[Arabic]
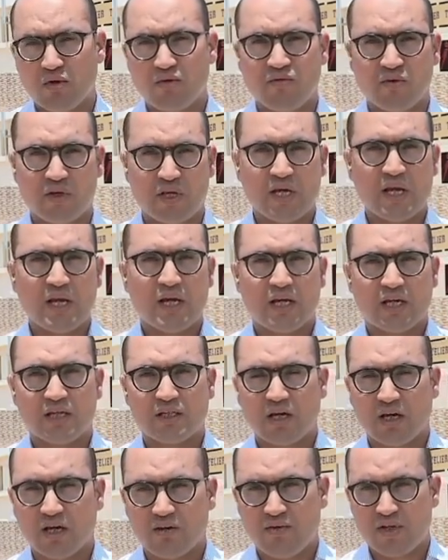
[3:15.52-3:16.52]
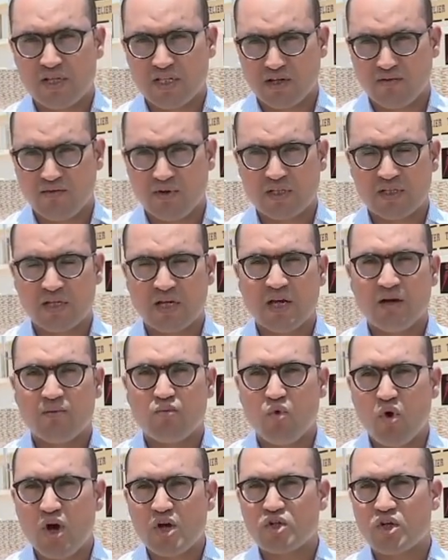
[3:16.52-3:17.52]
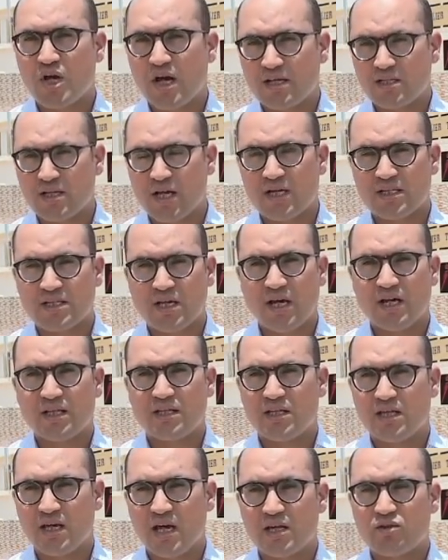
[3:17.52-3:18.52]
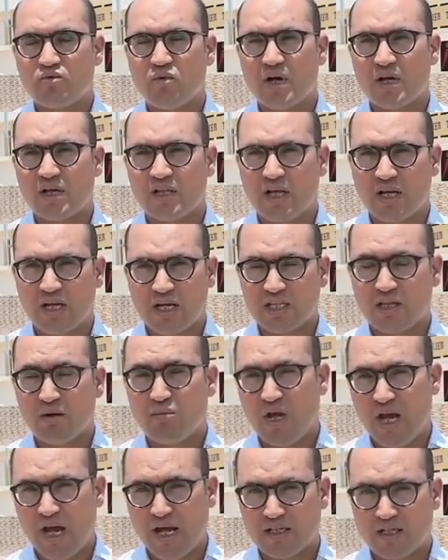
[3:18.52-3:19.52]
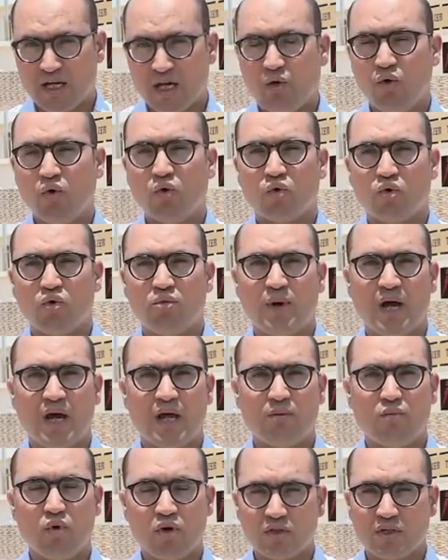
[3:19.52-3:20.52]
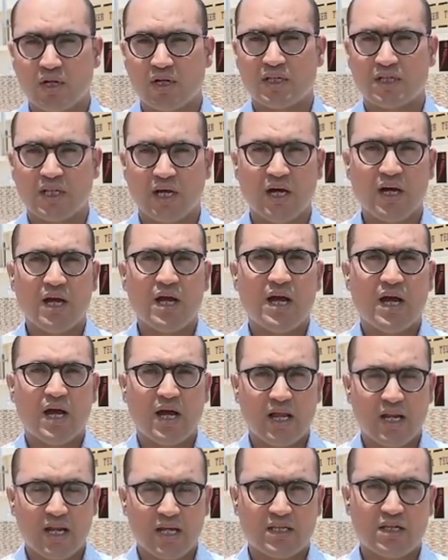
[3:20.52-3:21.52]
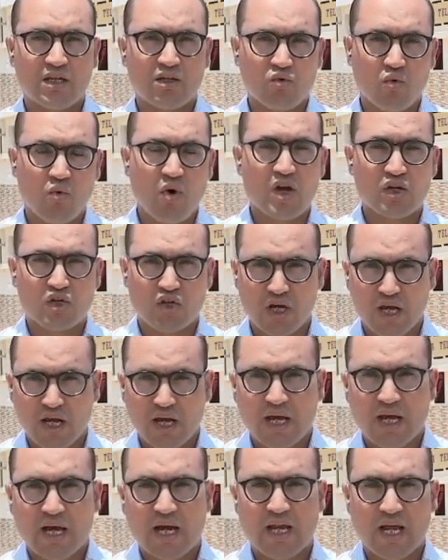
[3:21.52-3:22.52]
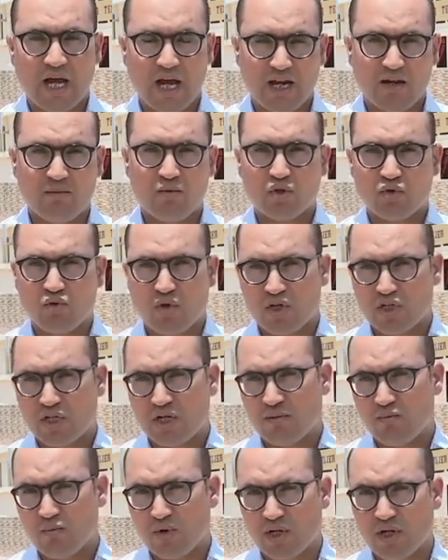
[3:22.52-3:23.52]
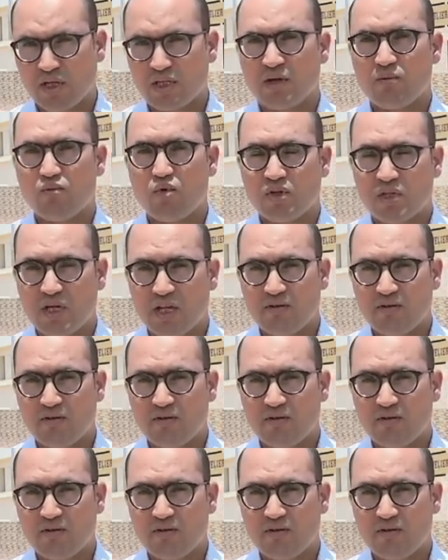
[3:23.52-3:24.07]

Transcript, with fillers: يدخل في إطار فلسفة مواجهة التحديات وكذلك طبيعة الحروب المختلطة التي تواجه العالم وتواجه مناطق